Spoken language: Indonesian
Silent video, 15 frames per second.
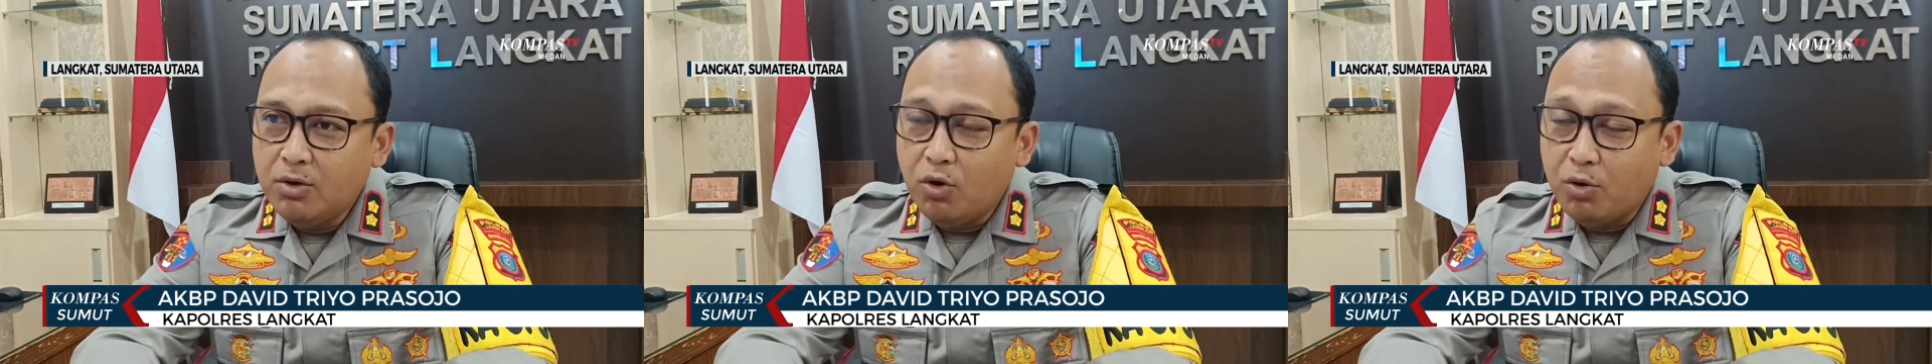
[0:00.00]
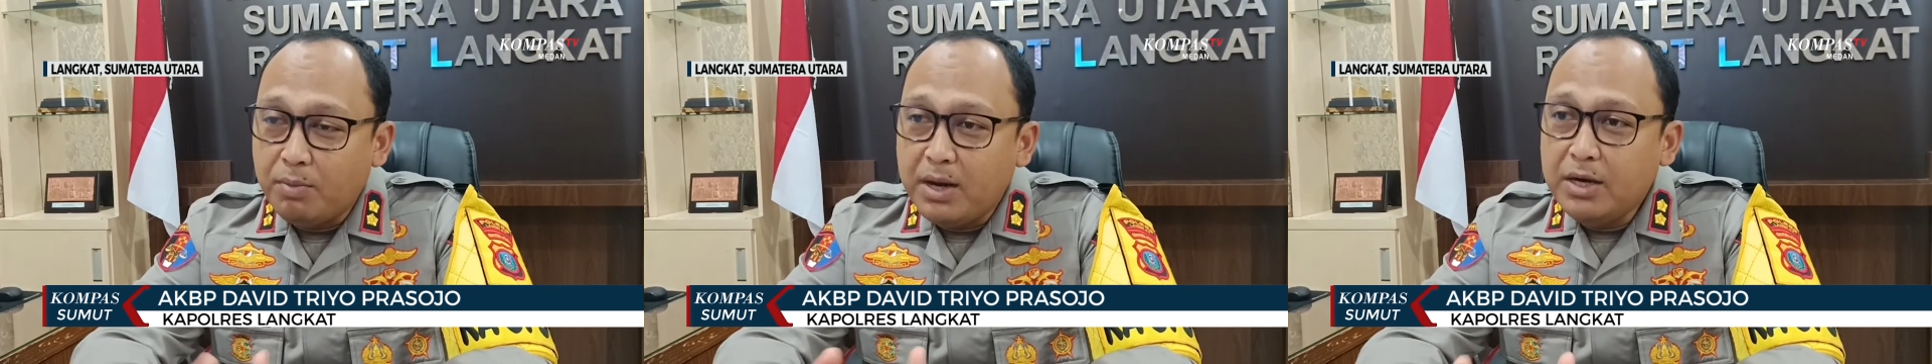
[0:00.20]

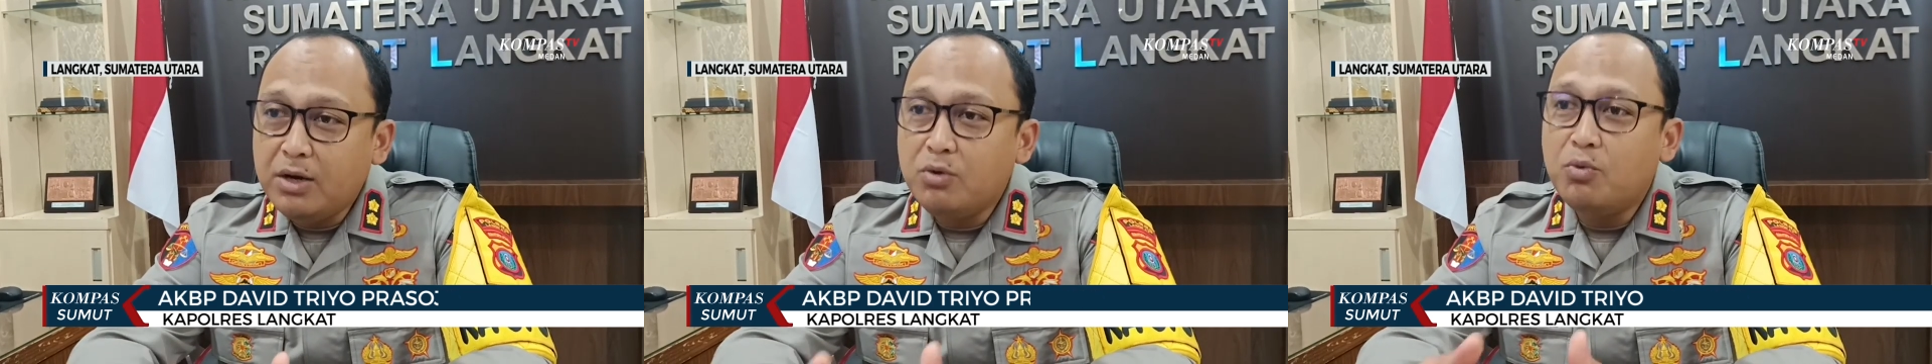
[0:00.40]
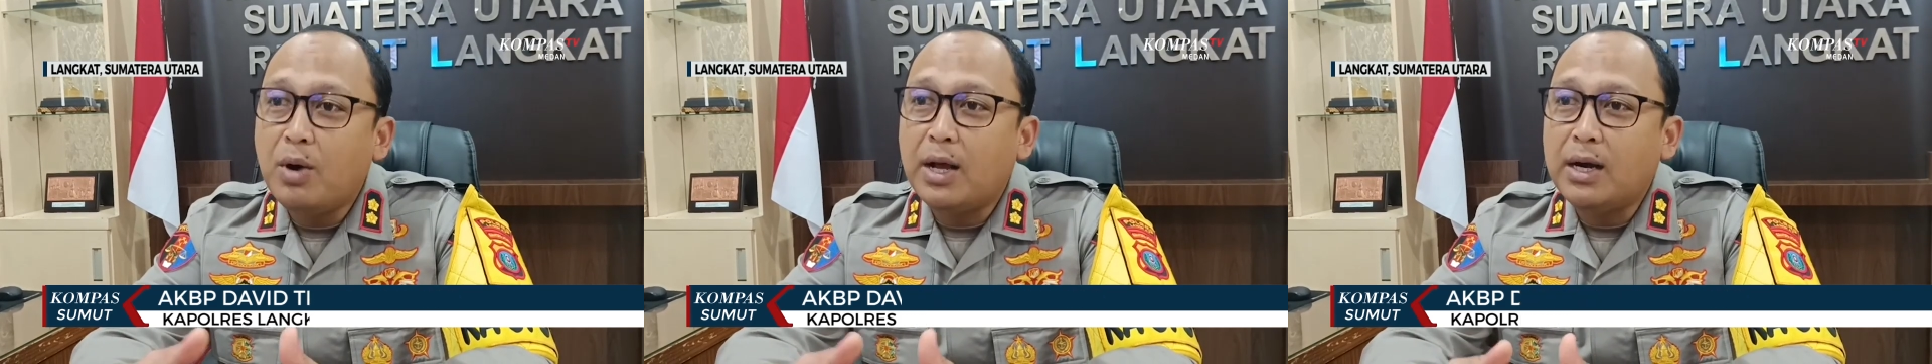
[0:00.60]
korban
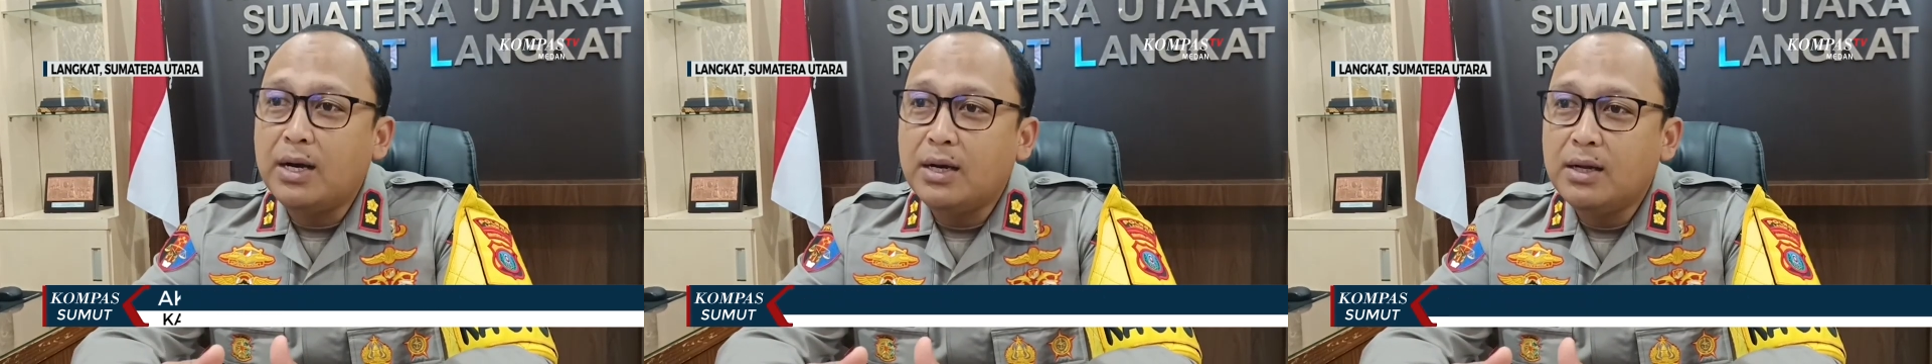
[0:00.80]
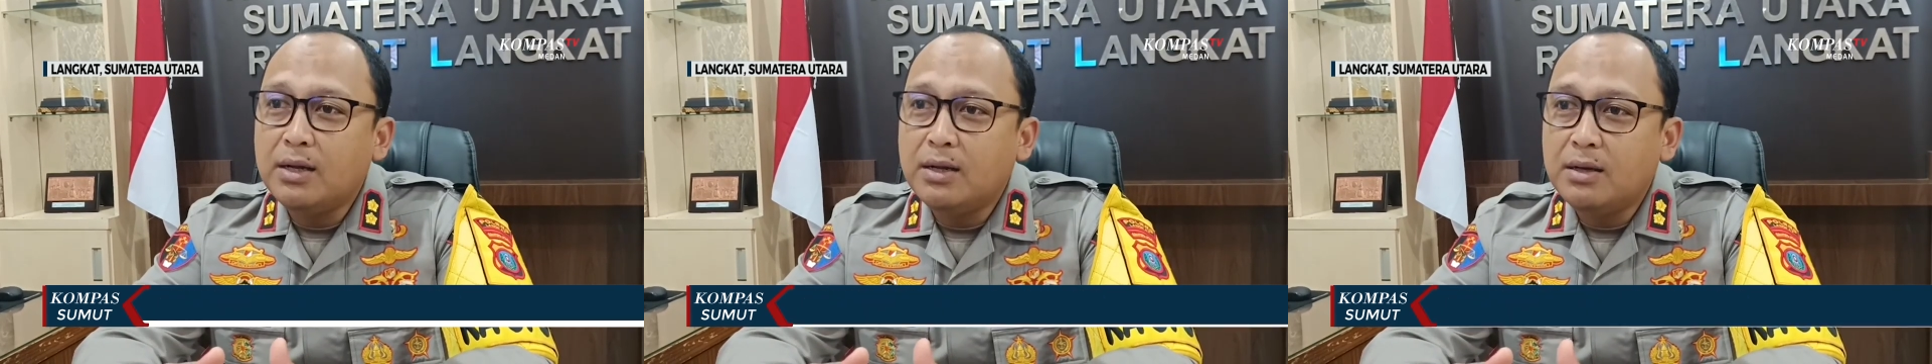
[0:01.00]
keluar.
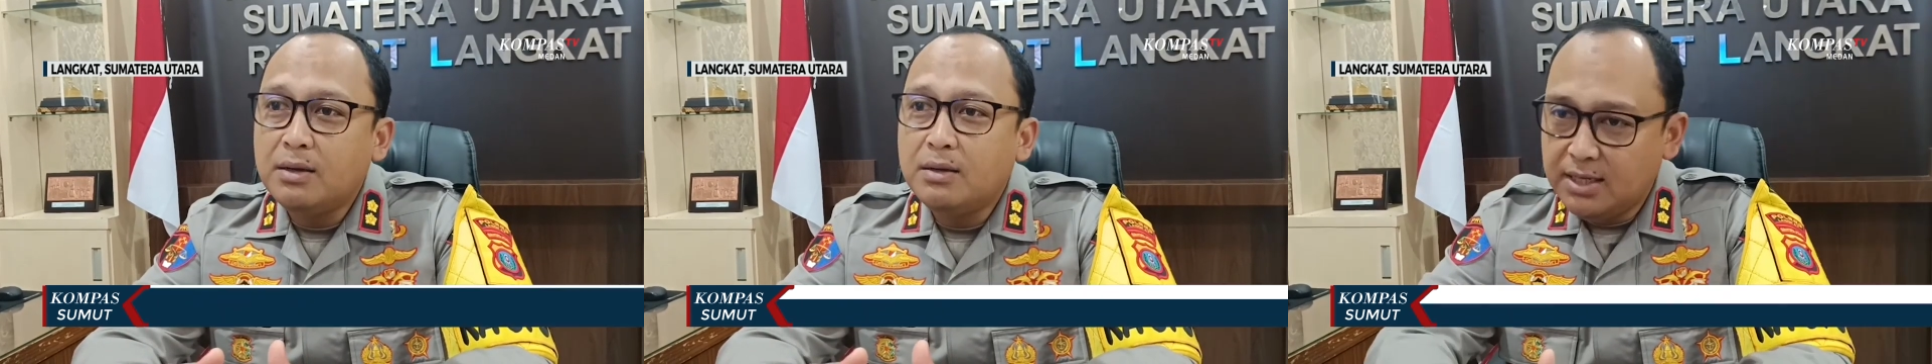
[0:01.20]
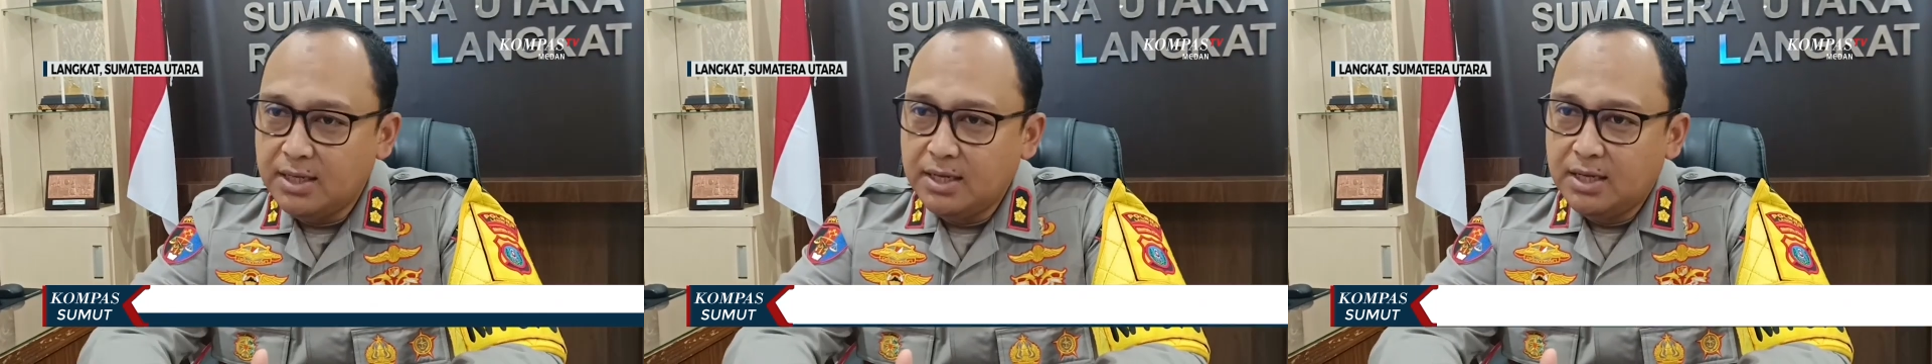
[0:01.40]

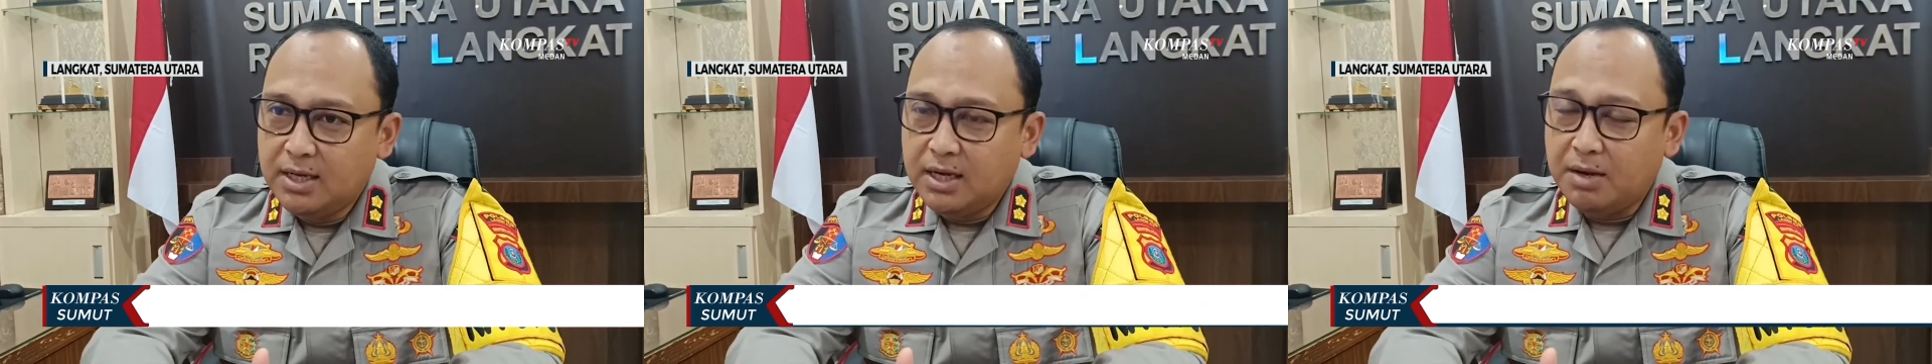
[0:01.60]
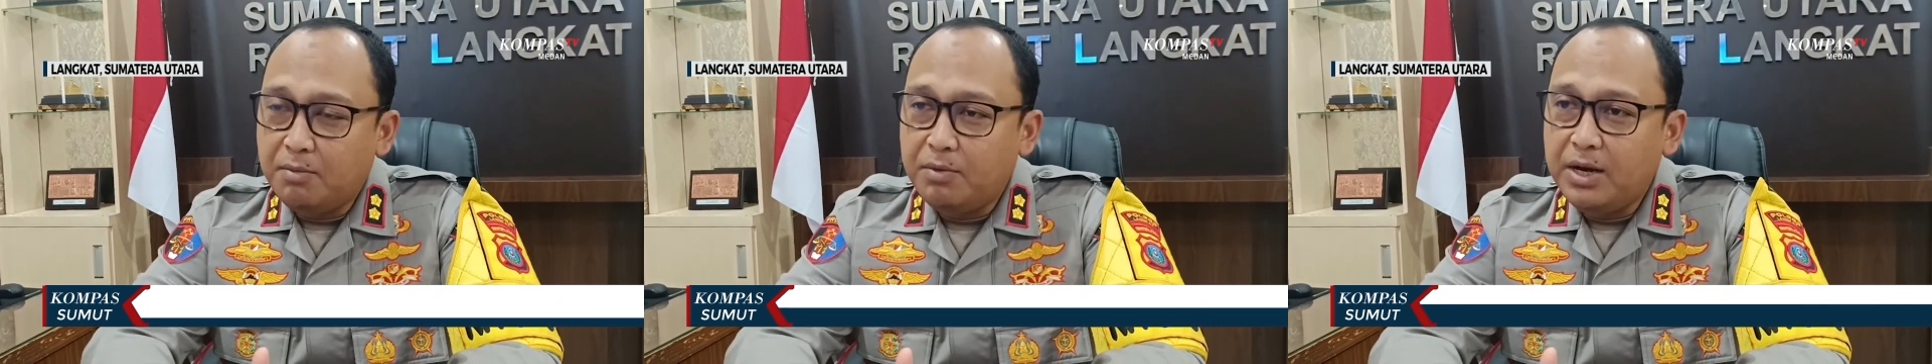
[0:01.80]

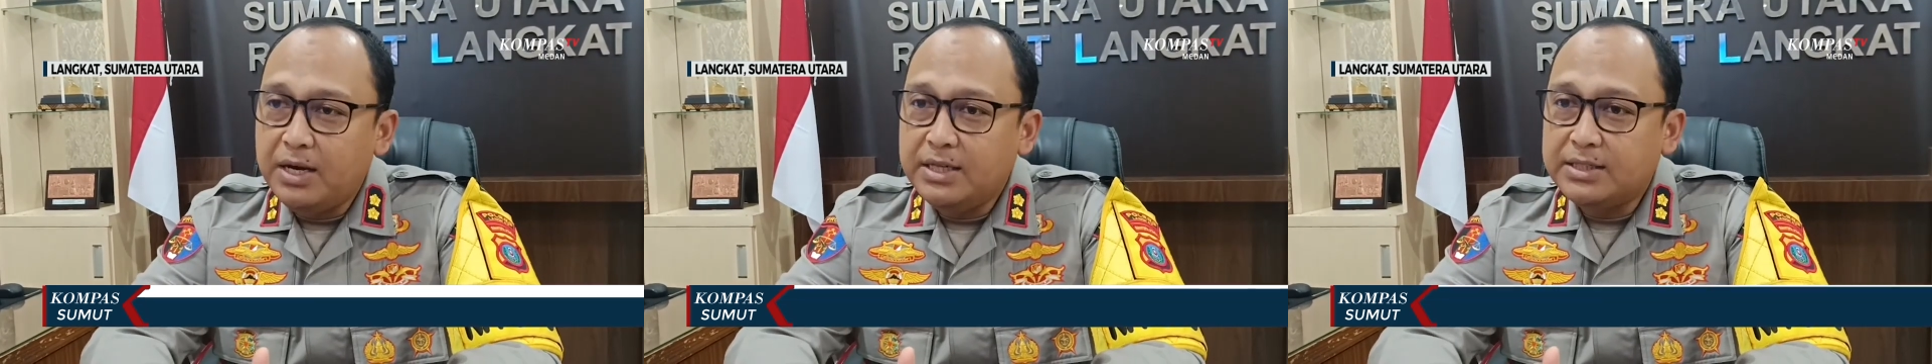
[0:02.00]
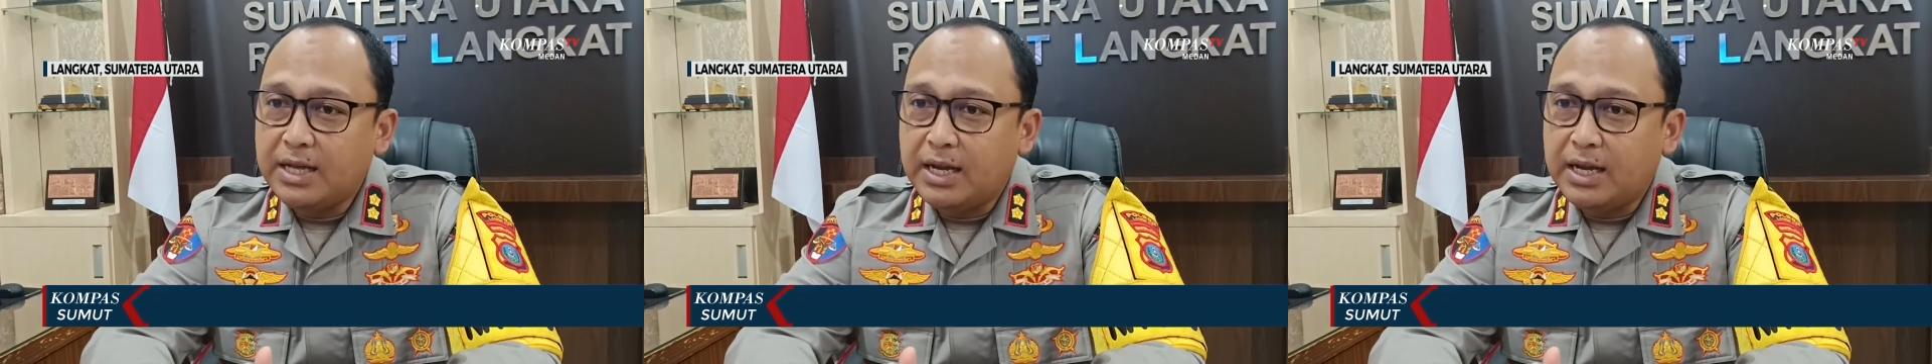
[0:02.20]
Kemudian di